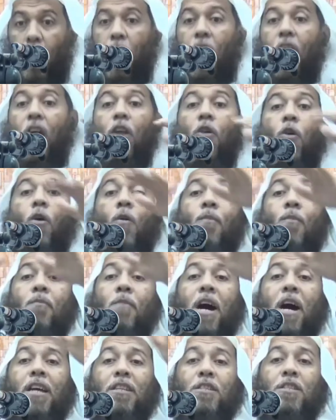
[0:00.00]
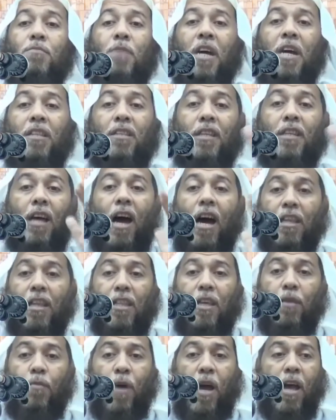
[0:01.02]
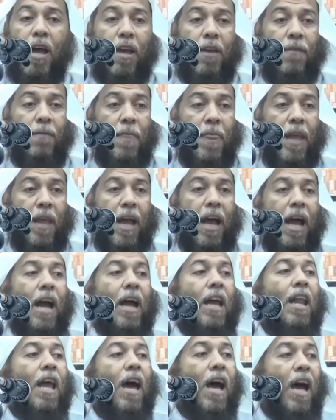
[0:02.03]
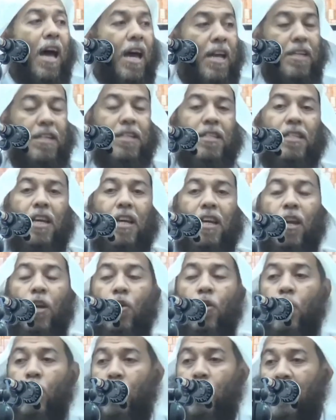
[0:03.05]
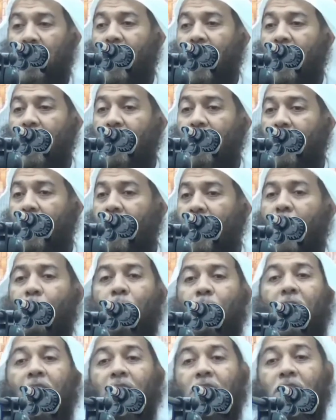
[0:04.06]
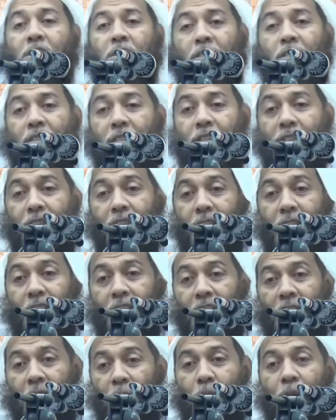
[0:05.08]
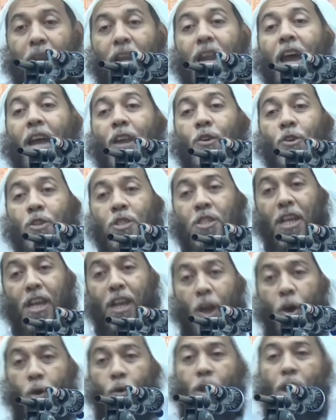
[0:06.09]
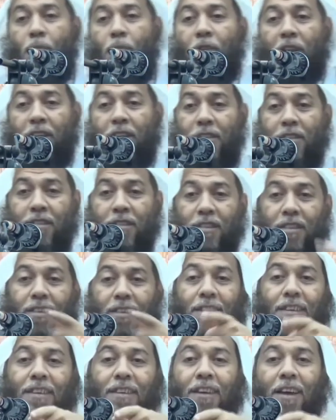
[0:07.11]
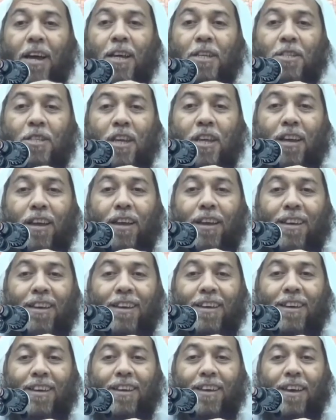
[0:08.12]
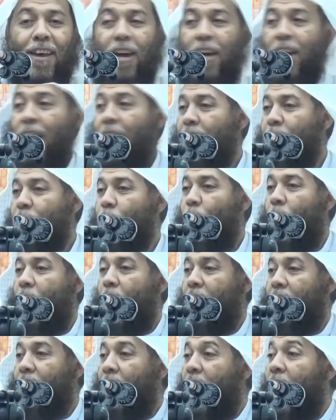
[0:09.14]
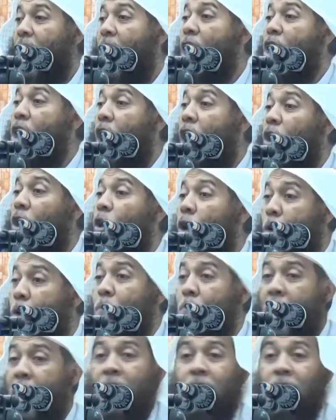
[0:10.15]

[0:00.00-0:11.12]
الأمة أجمعت قاطبة على أن للحسين كم رأس بالله الحسين له كم رأس هاي الشيخ راس واحد الامه